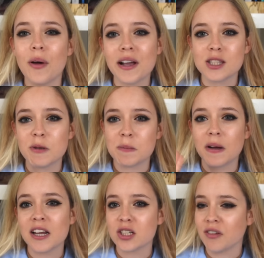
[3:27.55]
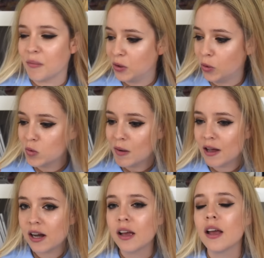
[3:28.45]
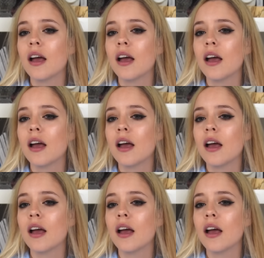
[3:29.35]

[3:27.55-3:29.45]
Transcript: Wear. Tu passes par là, je t'ai fait un petit coucou ma belle.